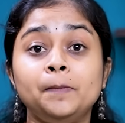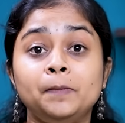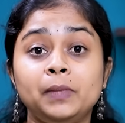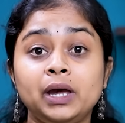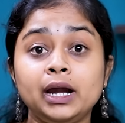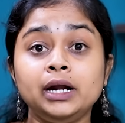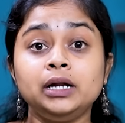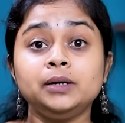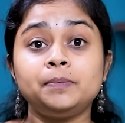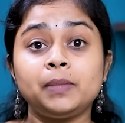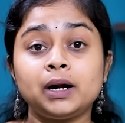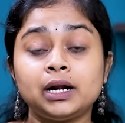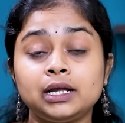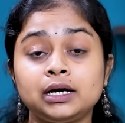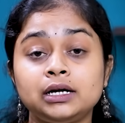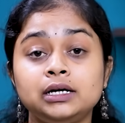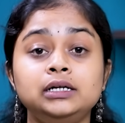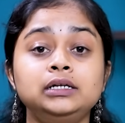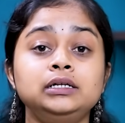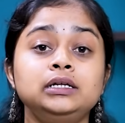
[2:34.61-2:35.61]
மேடு
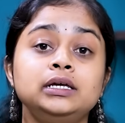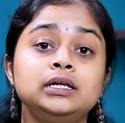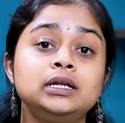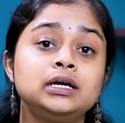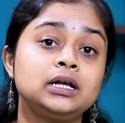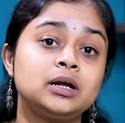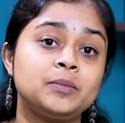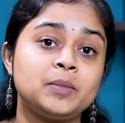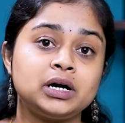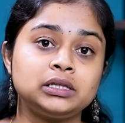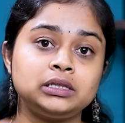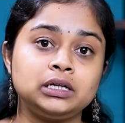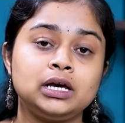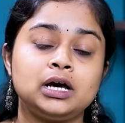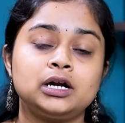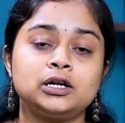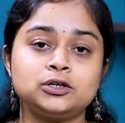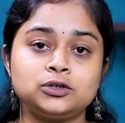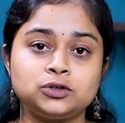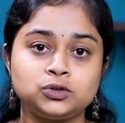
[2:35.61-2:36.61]
பள்ளங்கள் இருக்கிற
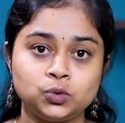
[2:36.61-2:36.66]
மாதிரியான